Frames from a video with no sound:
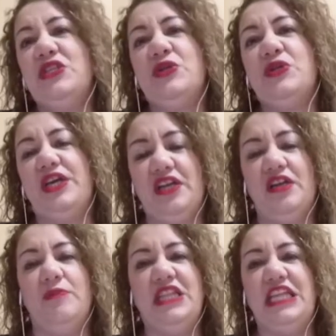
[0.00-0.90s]
persona
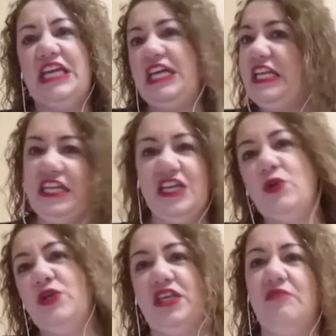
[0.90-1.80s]
realmente que elige
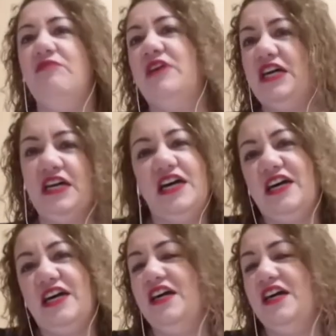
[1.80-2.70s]
con quién
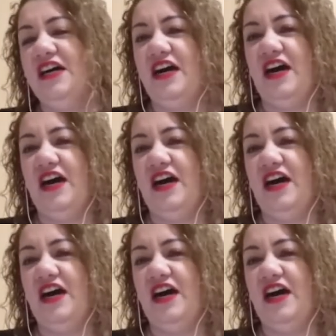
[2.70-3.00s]
va a,